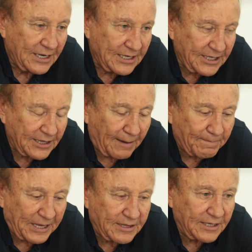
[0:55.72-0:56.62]
Ese
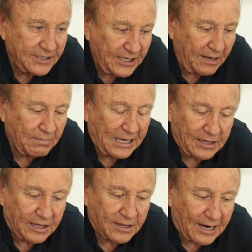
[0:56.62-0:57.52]
tapete
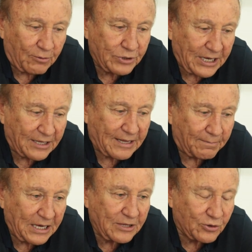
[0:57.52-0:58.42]
encima tendrá un
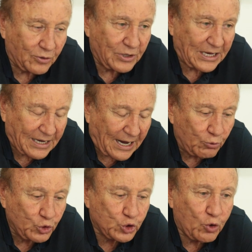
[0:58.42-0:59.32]
tratamiento de
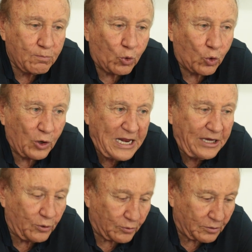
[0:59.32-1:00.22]
caucho
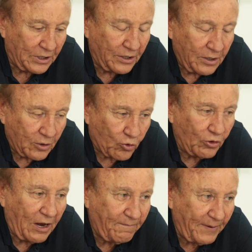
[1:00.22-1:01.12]
molido
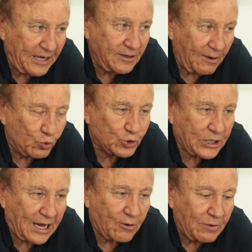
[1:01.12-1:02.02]
con el fin de
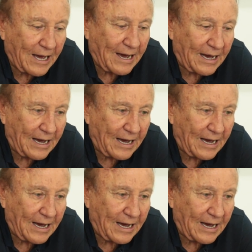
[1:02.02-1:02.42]
buscar una